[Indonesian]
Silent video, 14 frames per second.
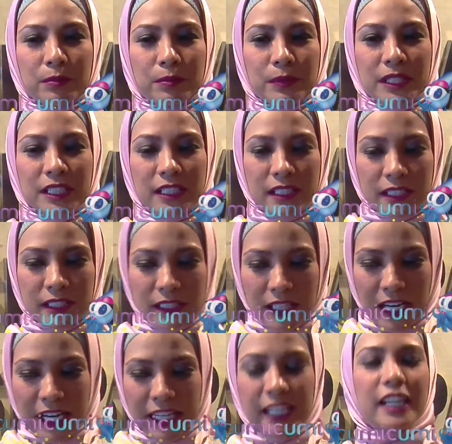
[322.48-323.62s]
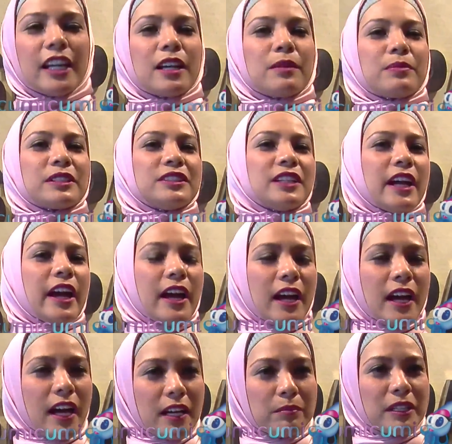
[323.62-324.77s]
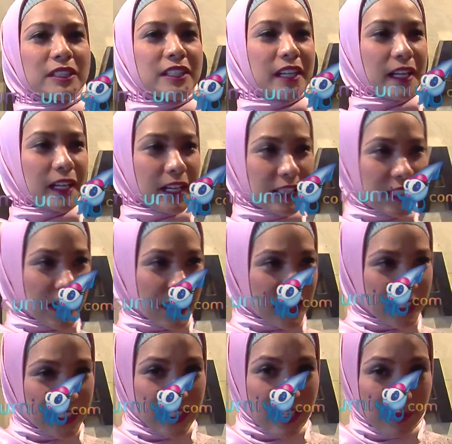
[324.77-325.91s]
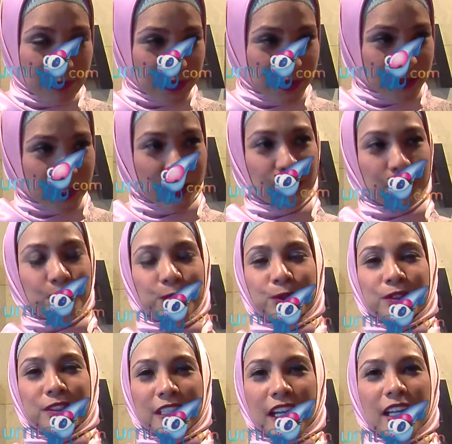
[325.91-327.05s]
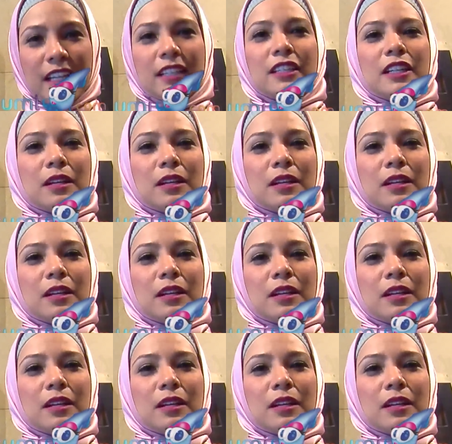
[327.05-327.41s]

meraih kepercayaan masyarakat yang ada di dapilnya khususnya